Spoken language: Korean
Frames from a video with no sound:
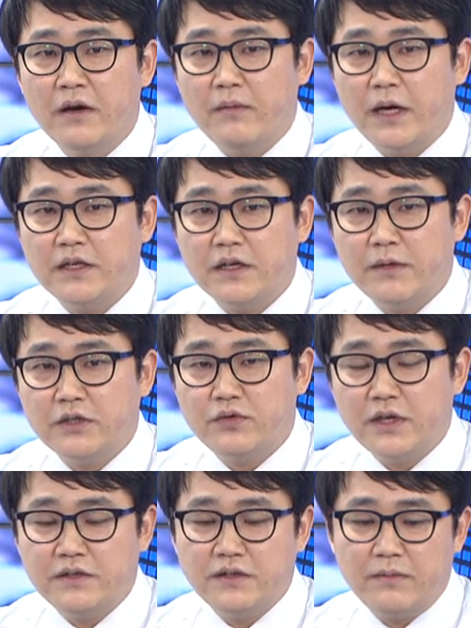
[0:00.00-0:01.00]
만약에
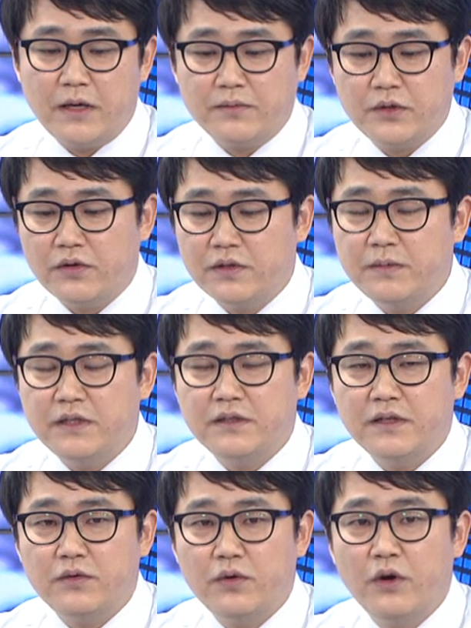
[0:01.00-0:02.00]
매수를 하신다면 앞서
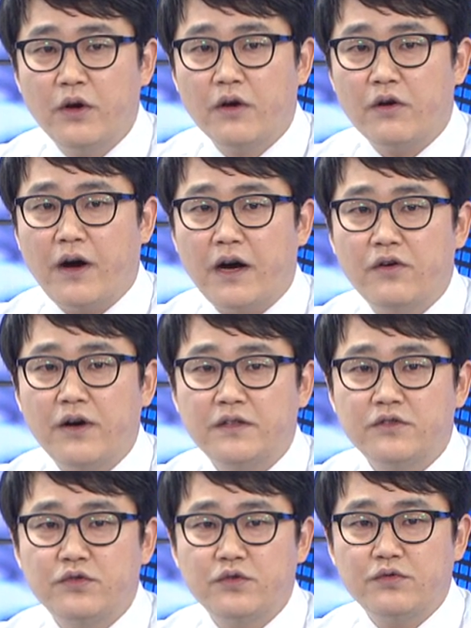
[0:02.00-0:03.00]
언급드린 대로 대로
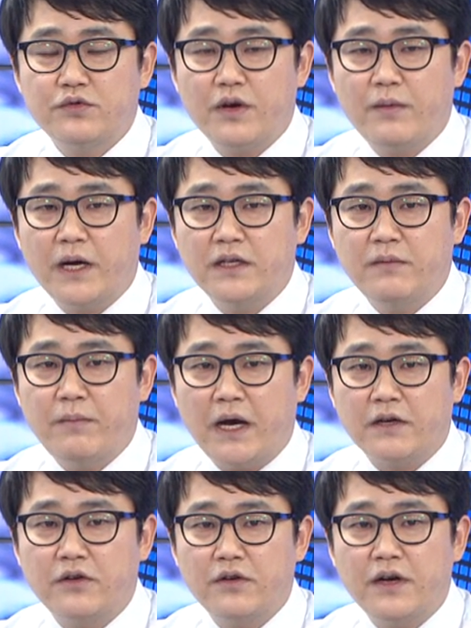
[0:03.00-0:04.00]
과거와는 수익 구조가 많이
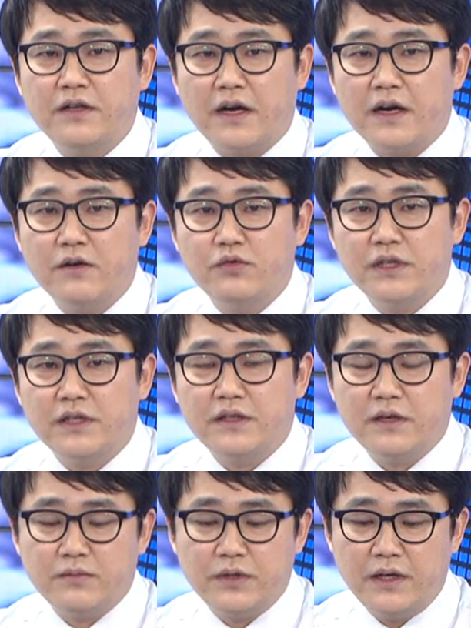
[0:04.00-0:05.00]
바뀌어 나가고 있기
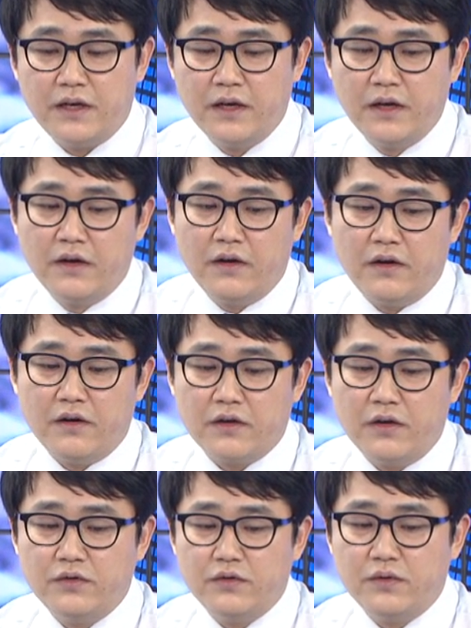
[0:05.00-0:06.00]
때문에 어,
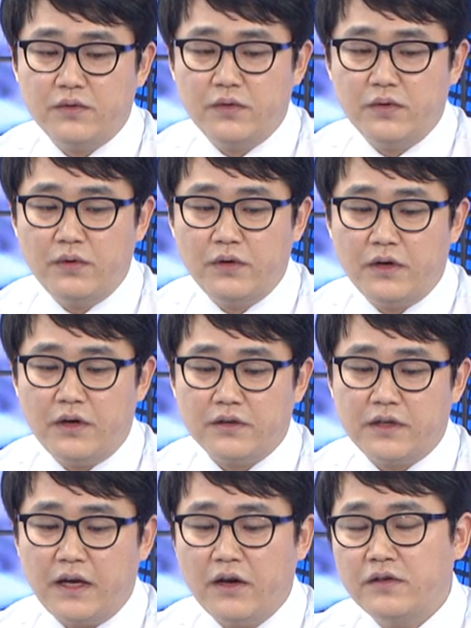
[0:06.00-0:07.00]
결론적으로
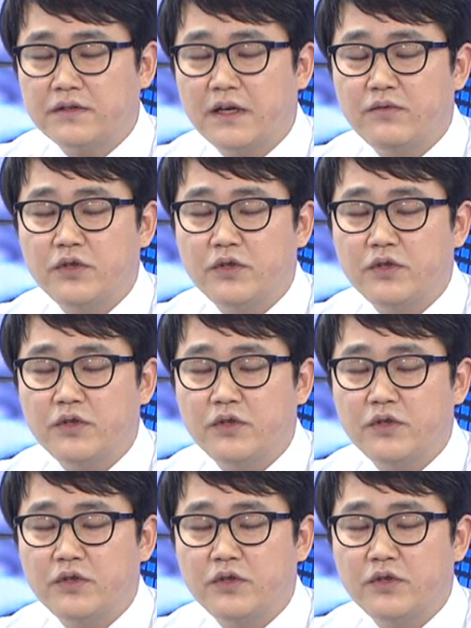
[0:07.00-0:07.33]
어, 대형사